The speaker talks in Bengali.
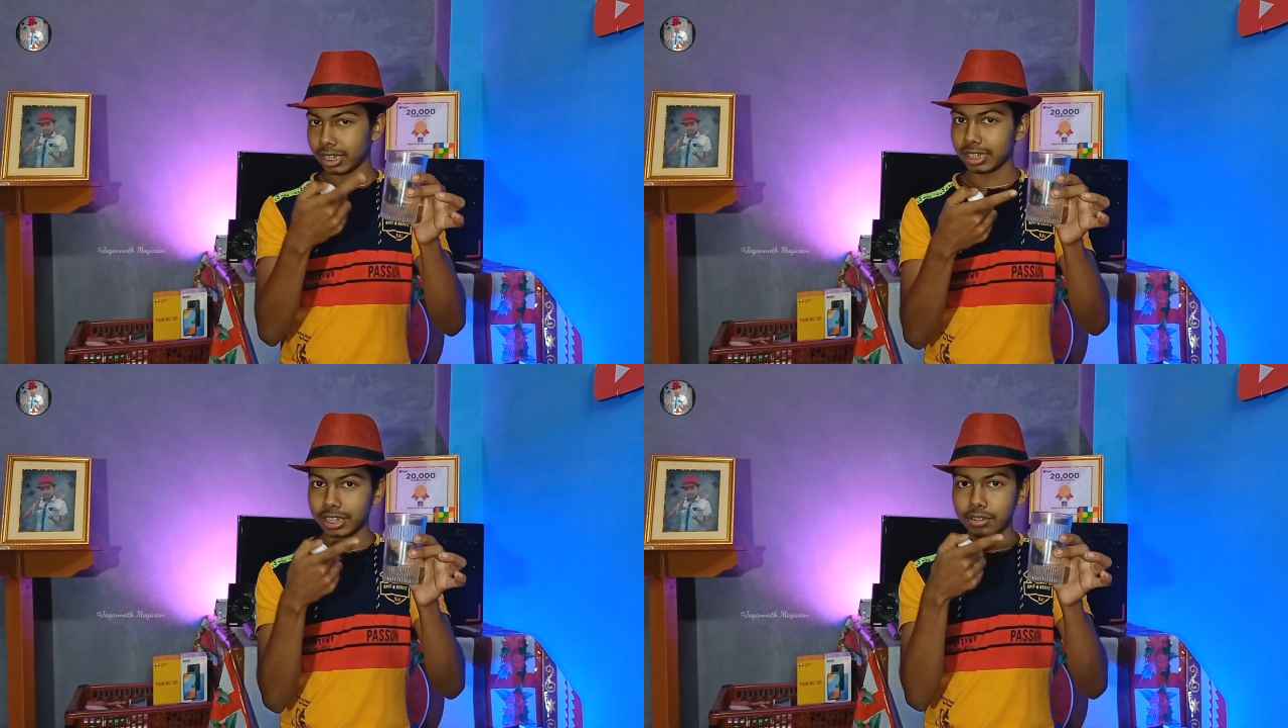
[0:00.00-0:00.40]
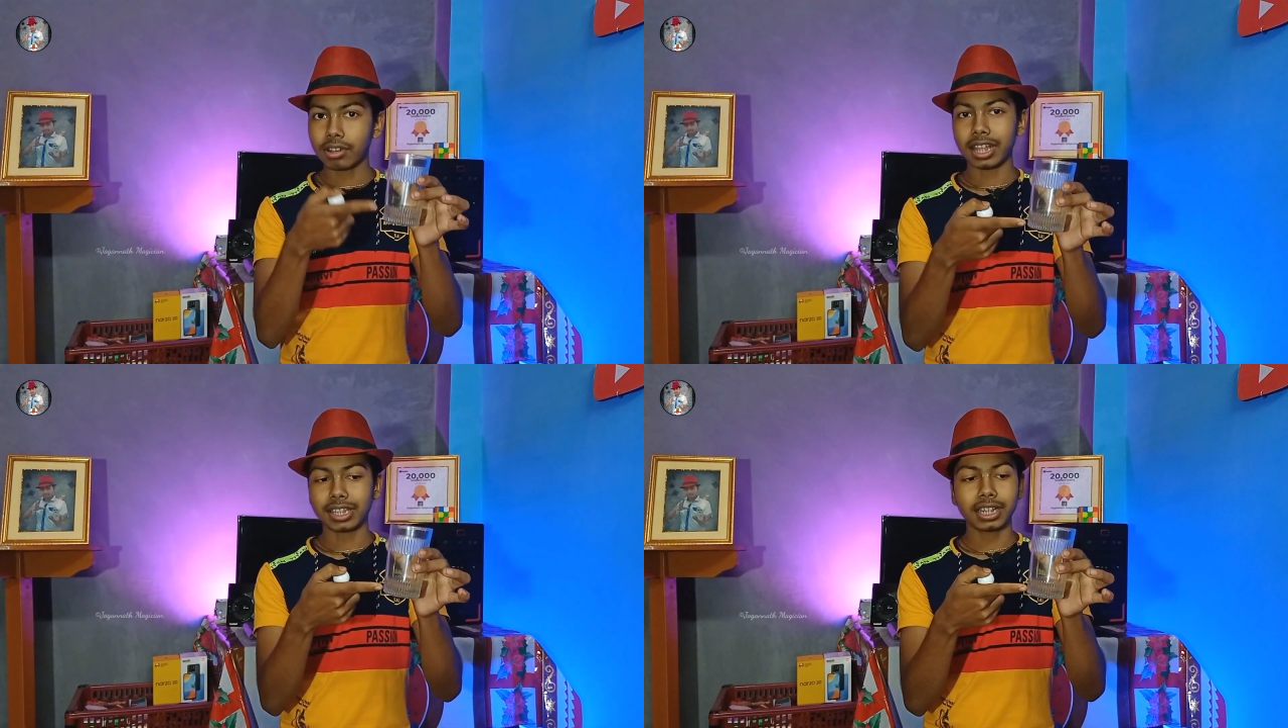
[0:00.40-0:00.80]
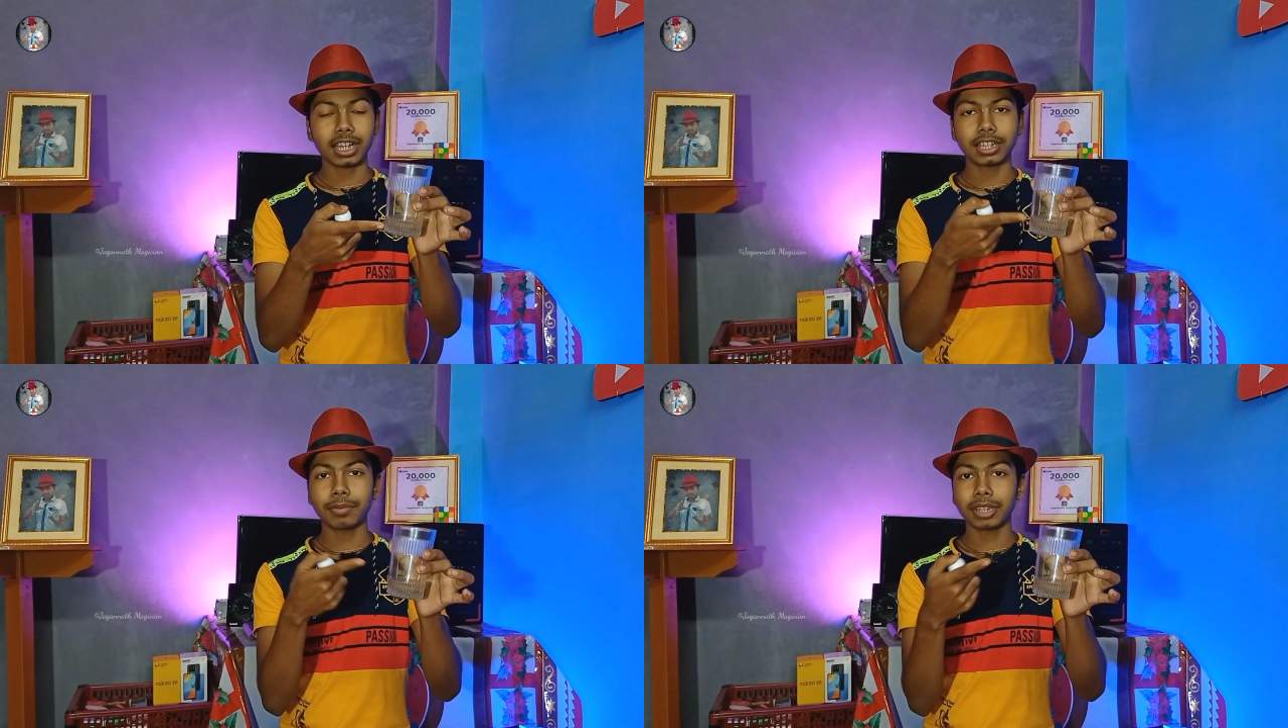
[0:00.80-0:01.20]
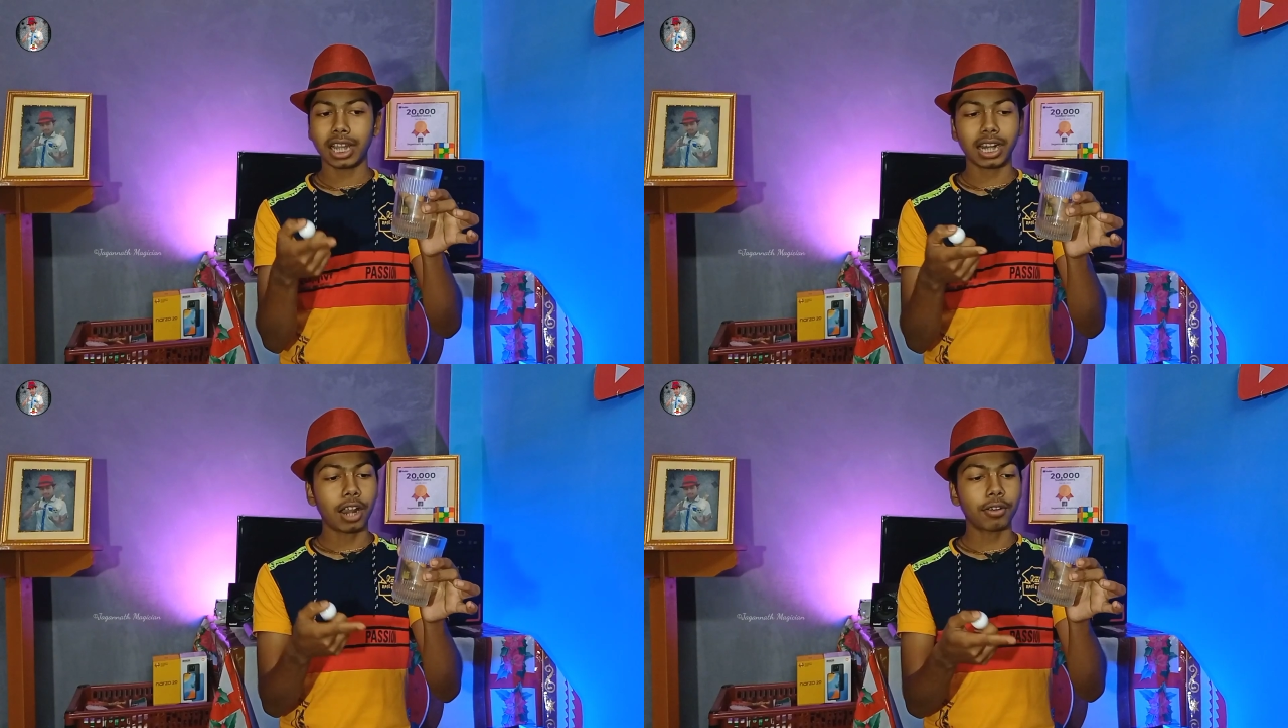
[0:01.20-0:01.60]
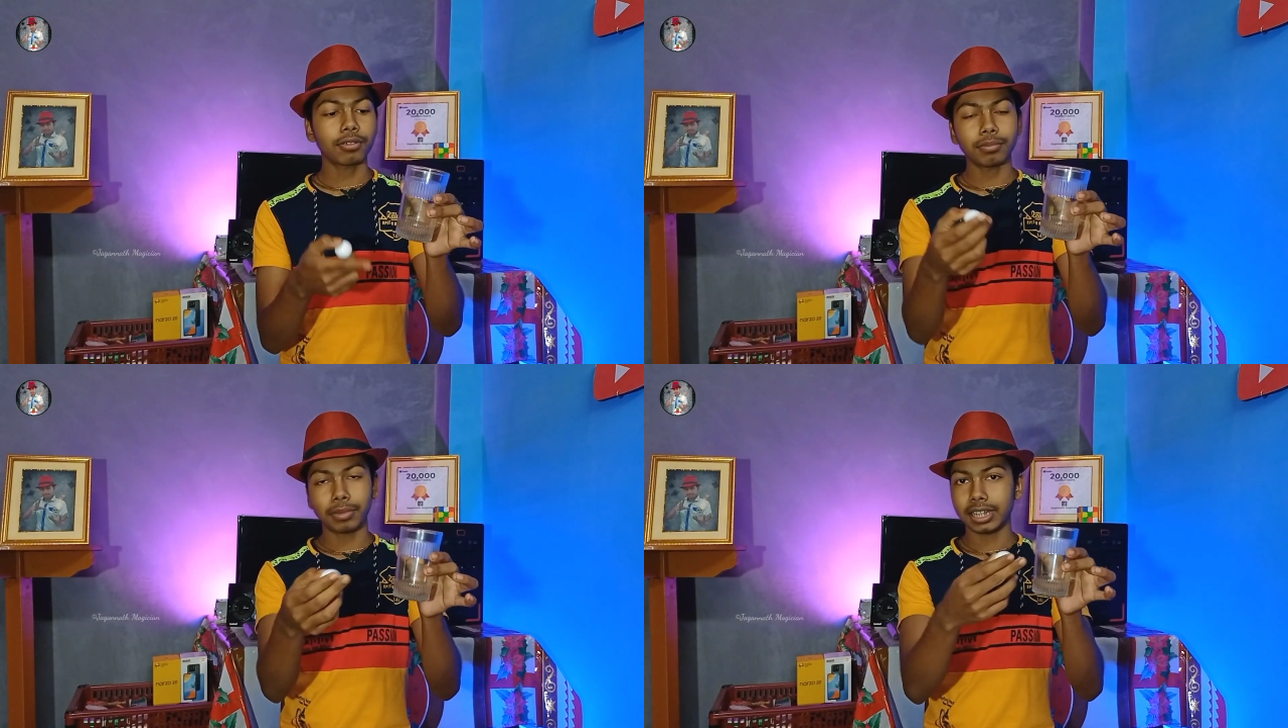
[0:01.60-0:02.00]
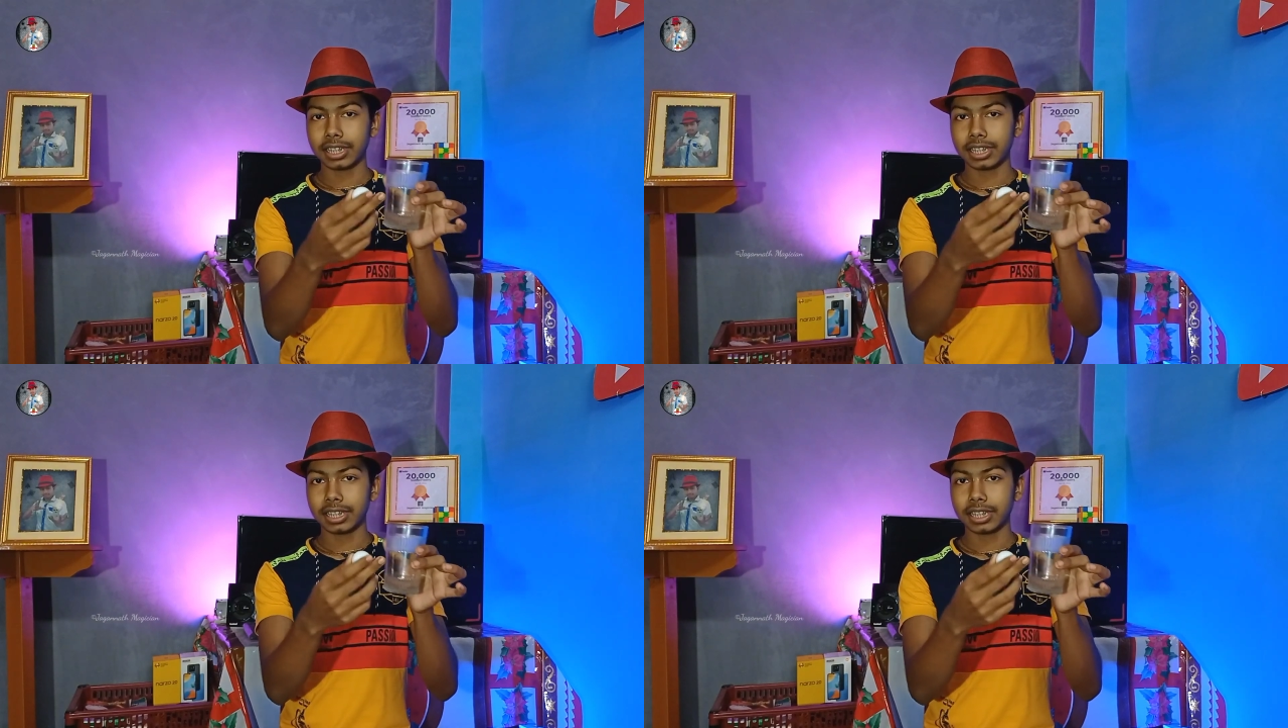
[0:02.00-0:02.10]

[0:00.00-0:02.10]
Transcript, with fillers: মানে যেহেতু কাছের গ্লাস নেবেন তার কারণ